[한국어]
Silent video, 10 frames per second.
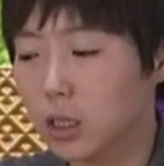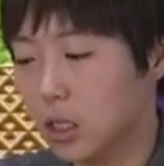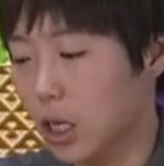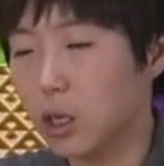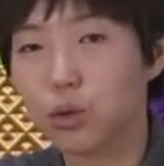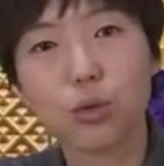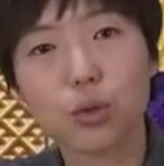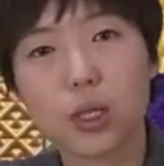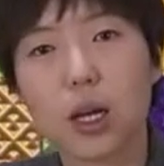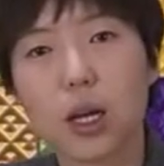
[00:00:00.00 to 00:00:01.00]

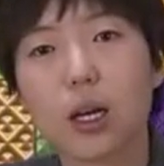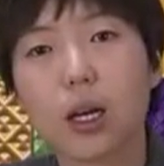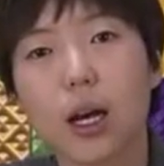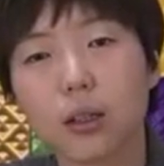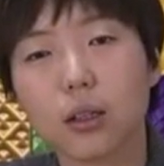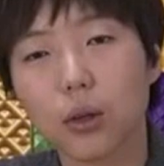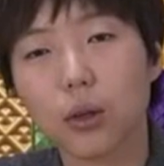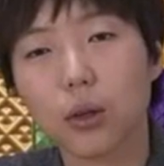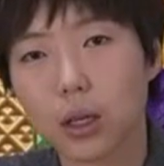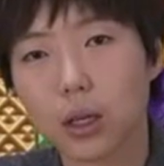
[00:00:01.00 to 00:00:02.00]
제조사가
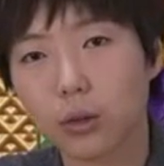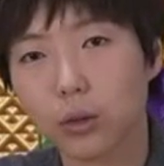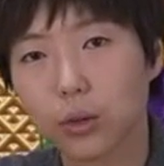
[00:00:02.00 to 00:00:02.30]
같더라도